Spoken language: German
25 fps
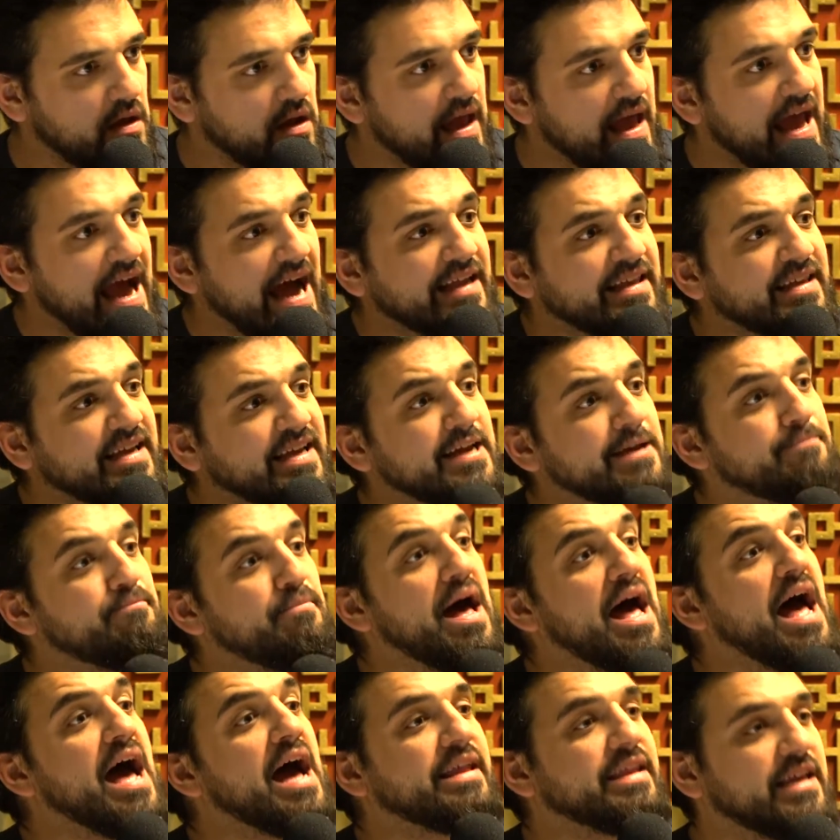Er hat
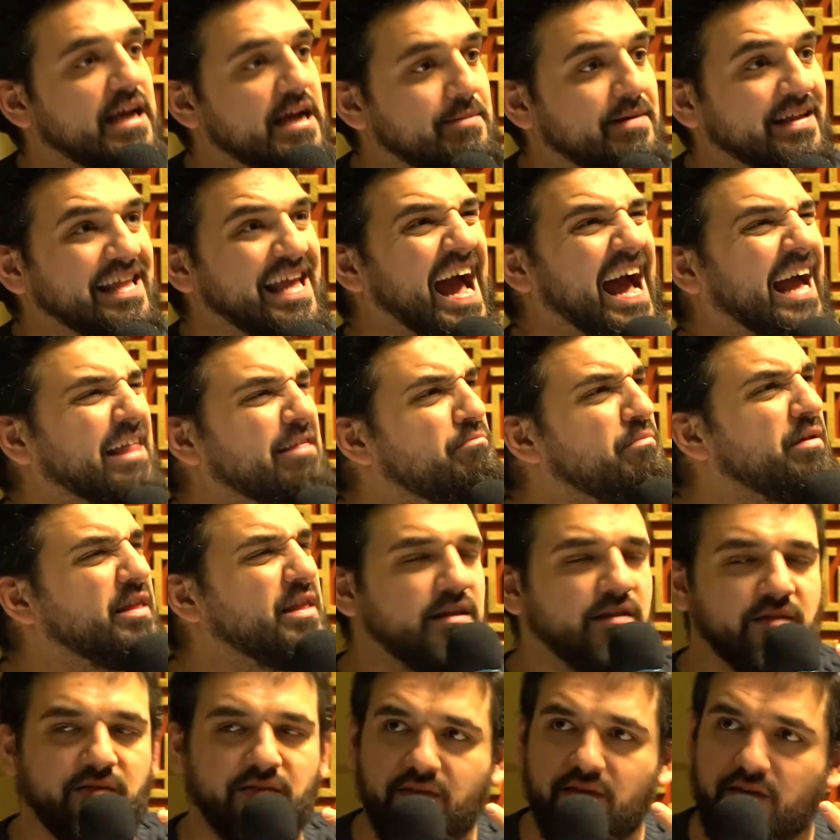Ibade gemacht, er hat
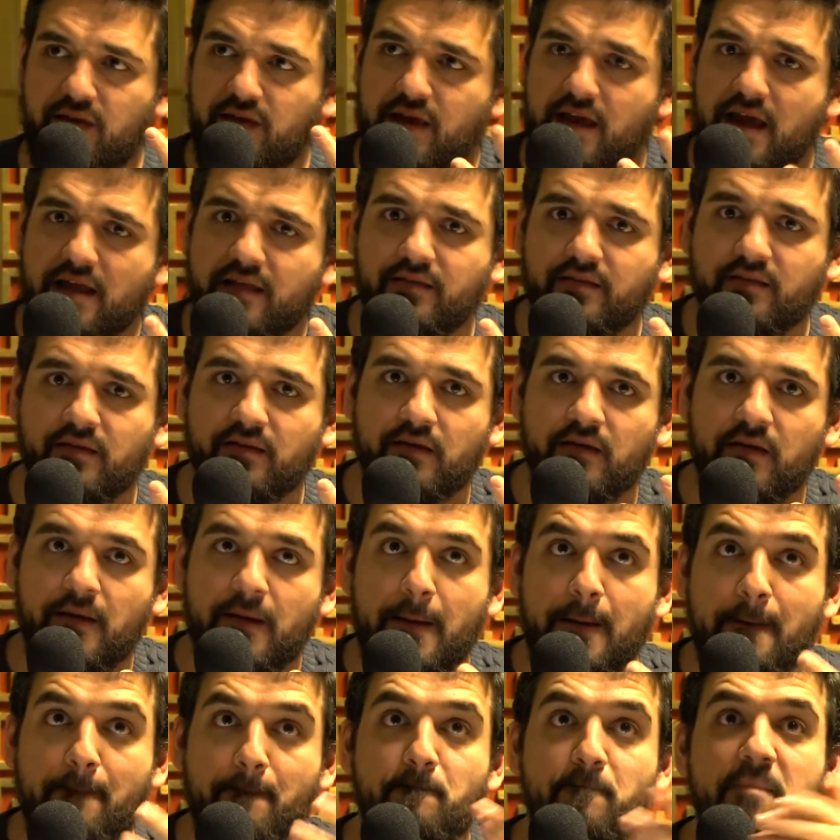meditiert
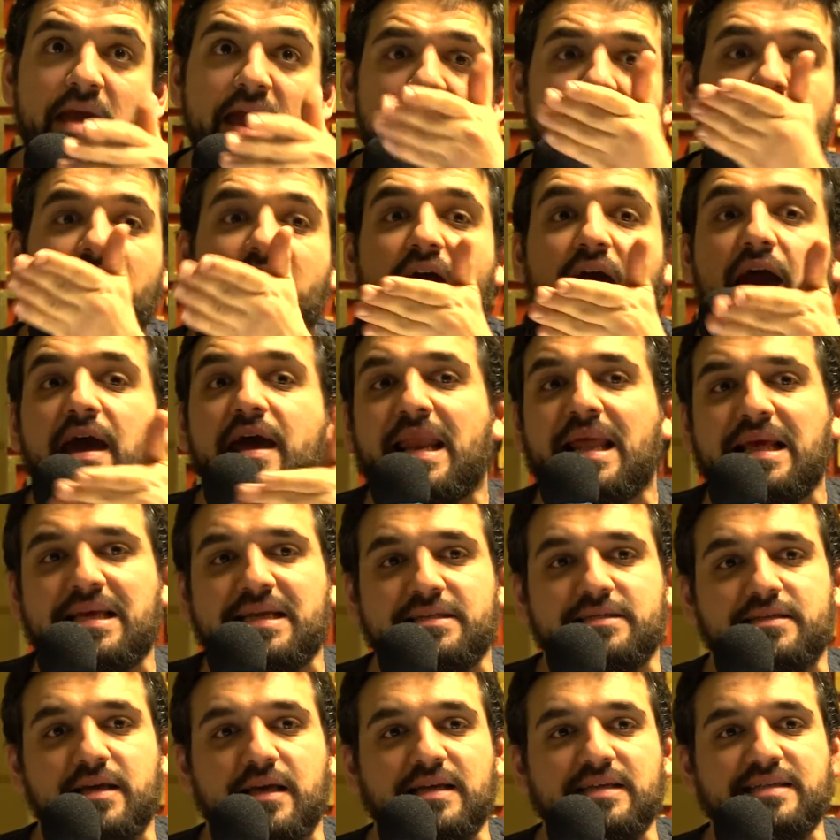mehrere Nächte.